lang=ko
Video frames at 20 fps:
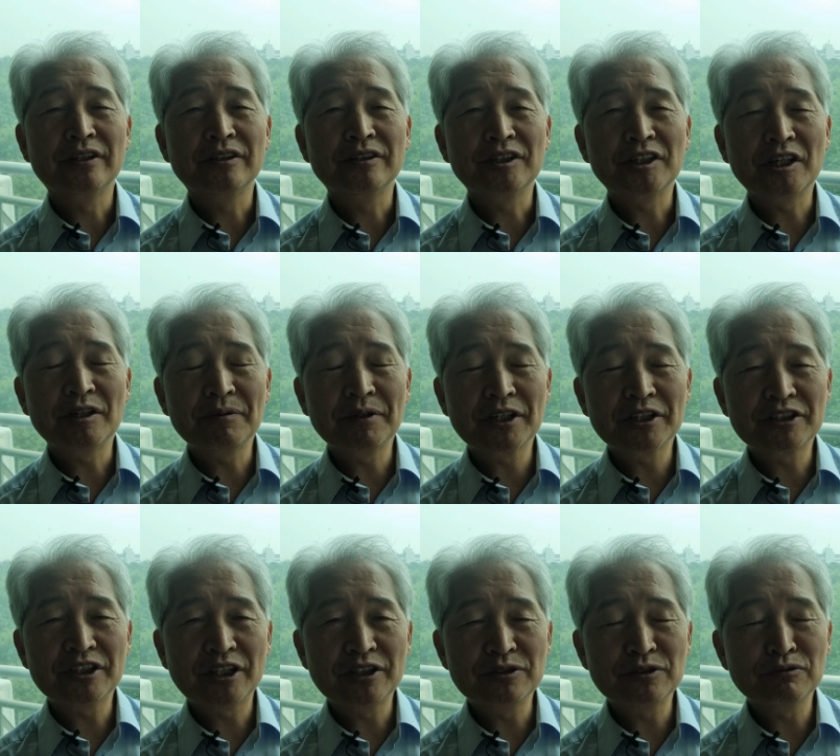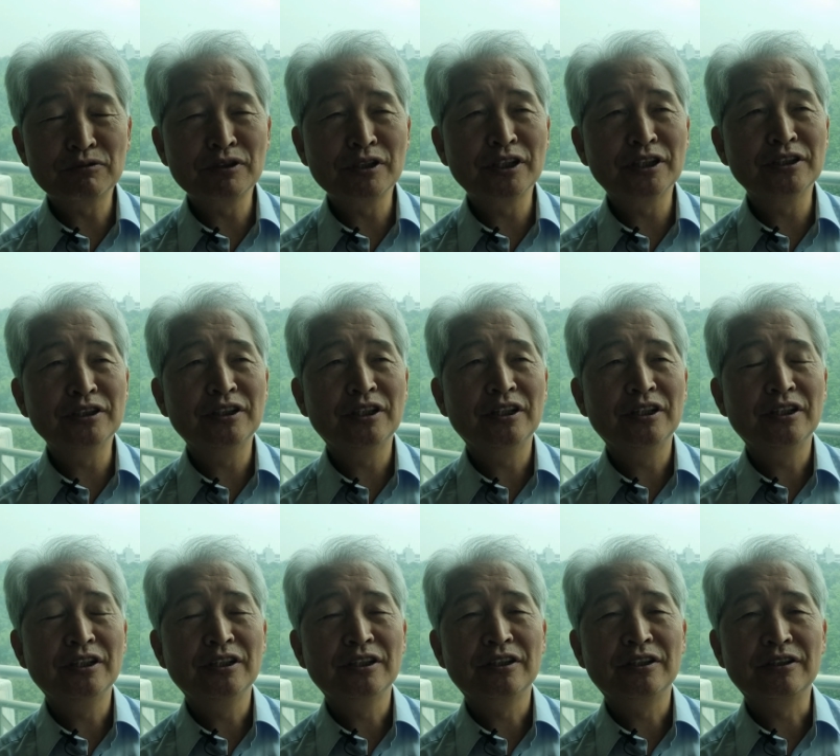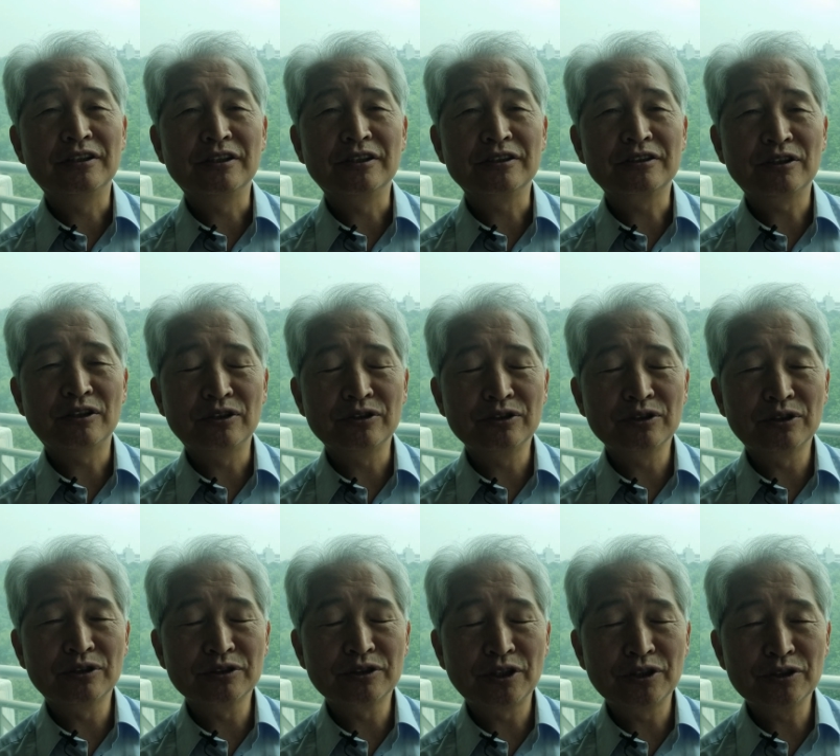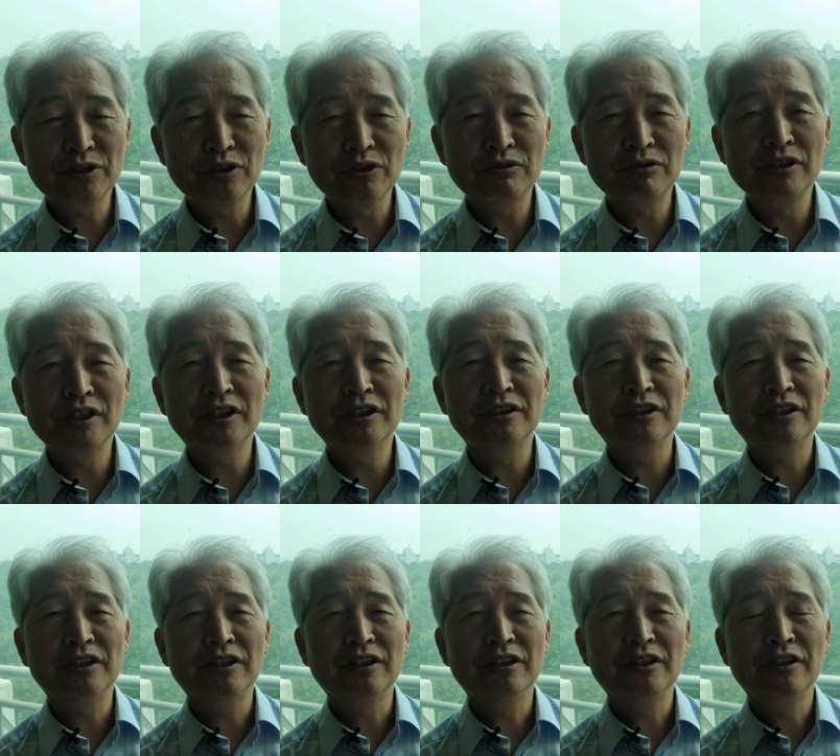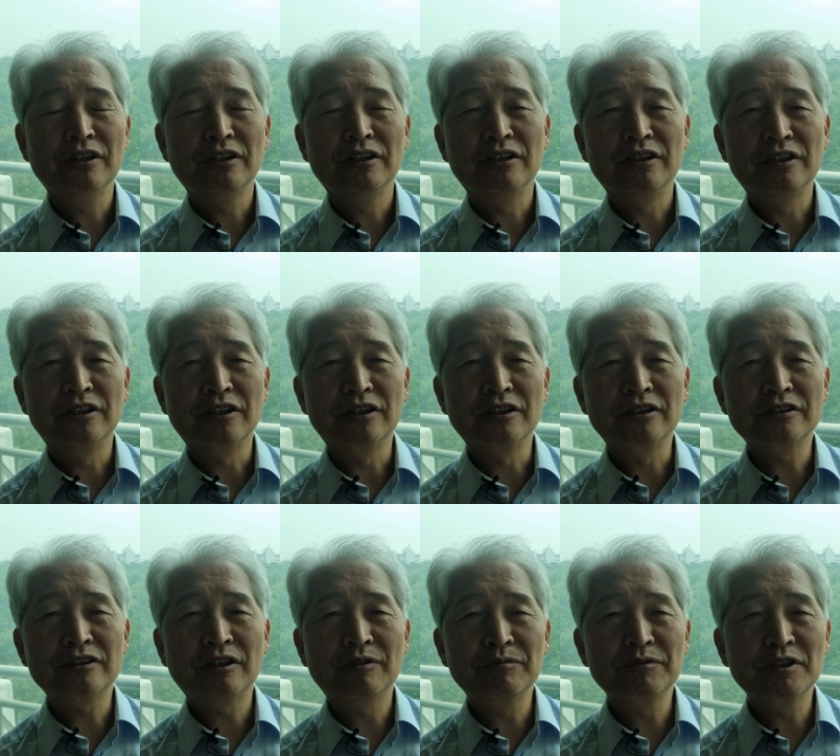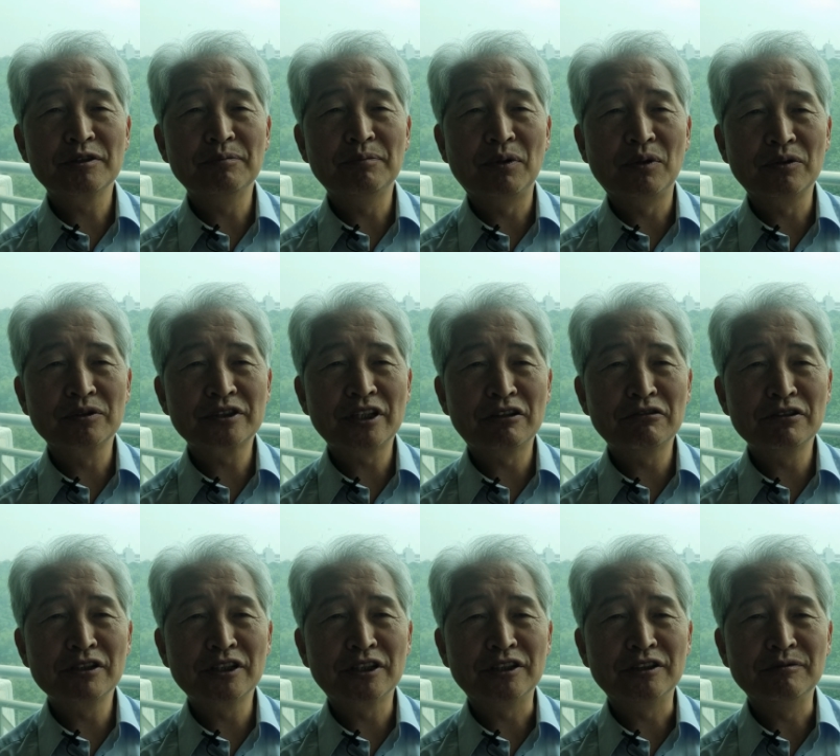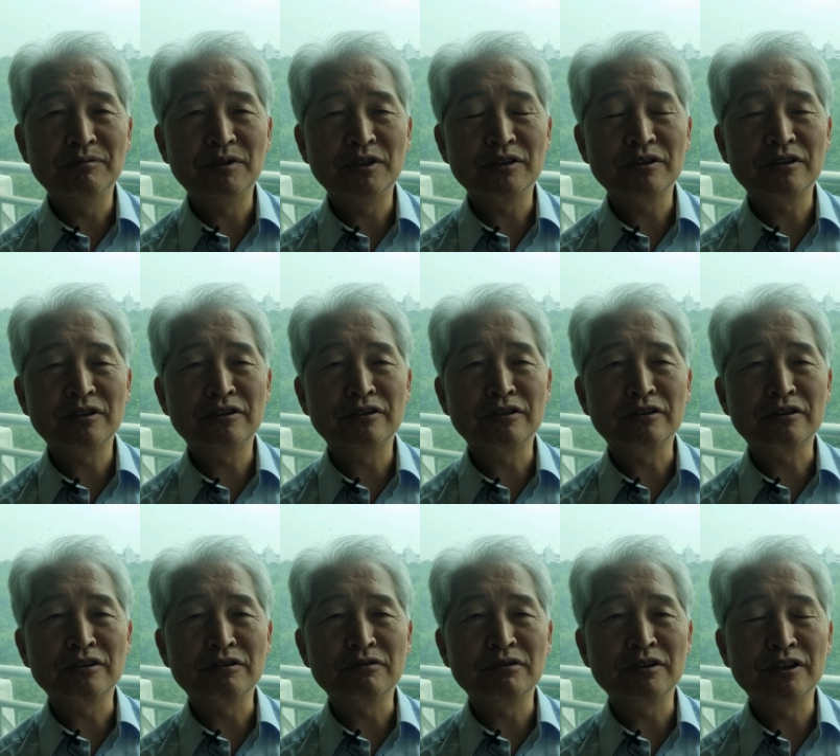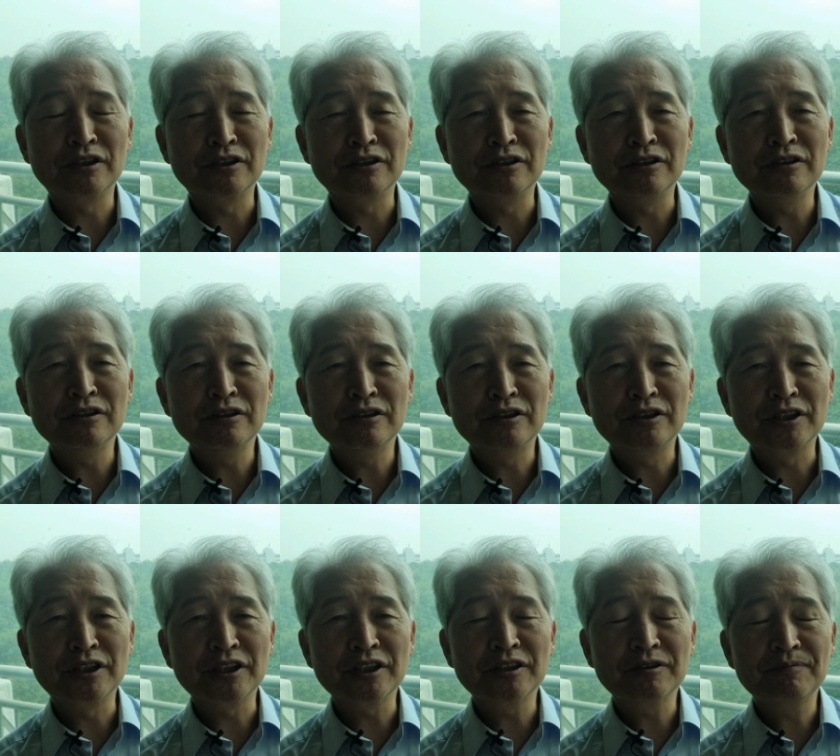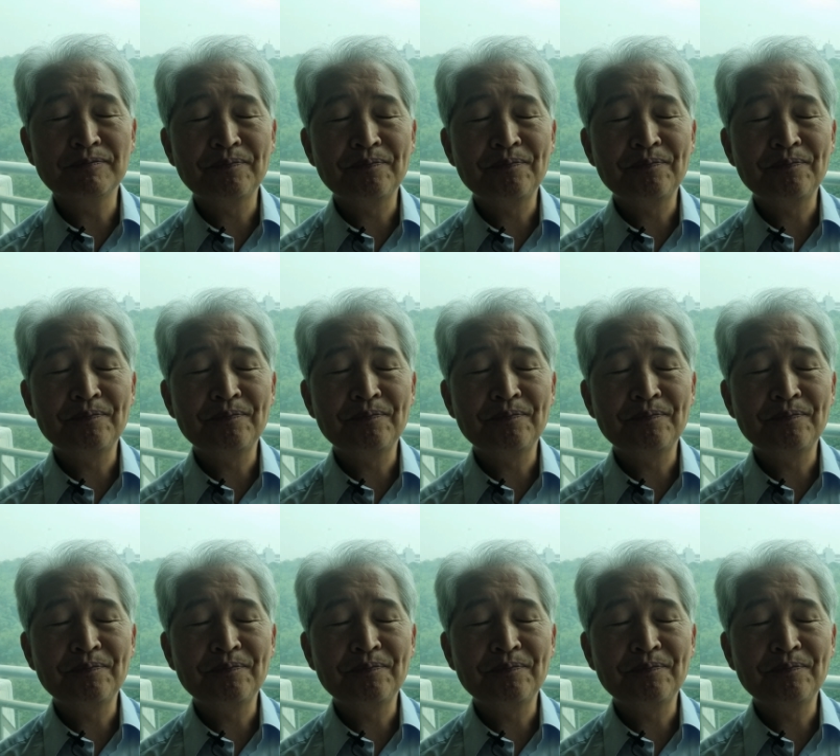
예배 찬송 훈련 어, 전도 선교 훈련, 어, 섬김 봉사 훈련, 뭐 이런 그 훈련들이